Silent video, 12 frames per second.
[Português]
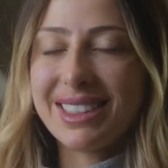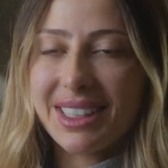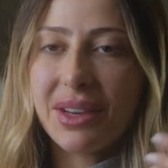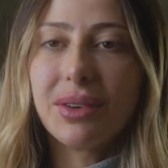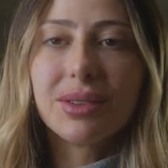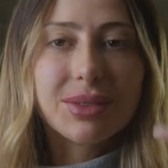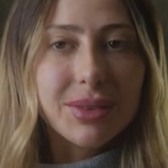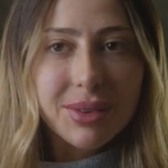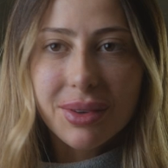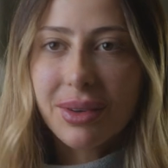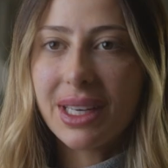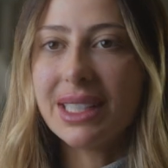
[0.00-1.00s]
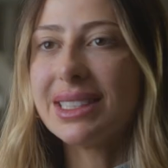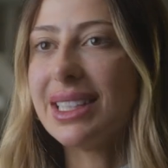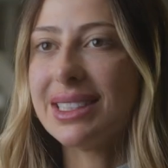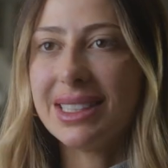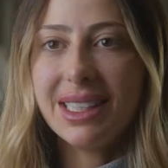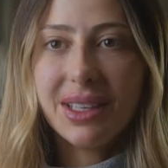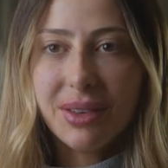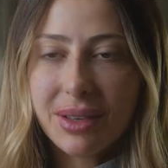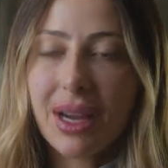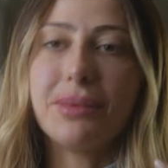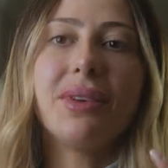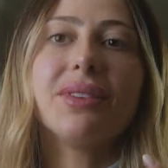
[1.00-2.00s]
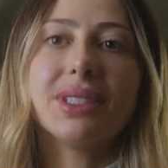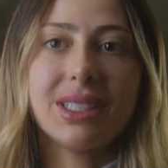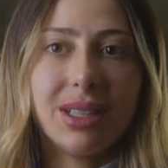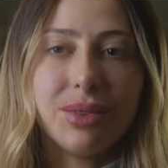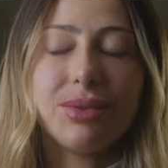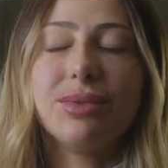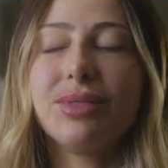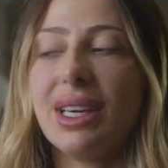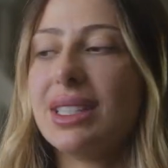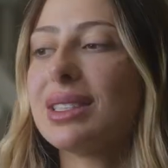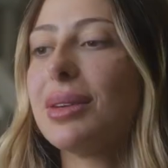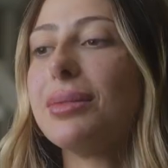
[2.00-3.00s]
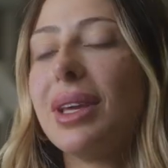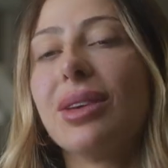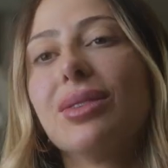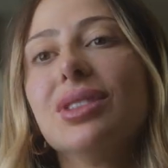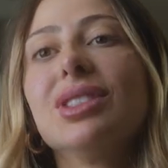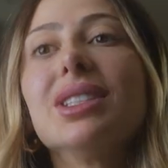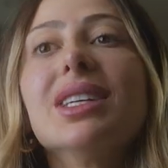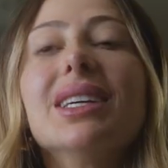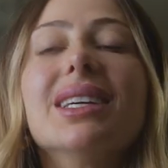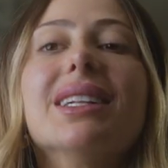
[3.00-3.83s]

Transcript: Então, eu estou com anestesia, eu acabei fazendo full face também hoje.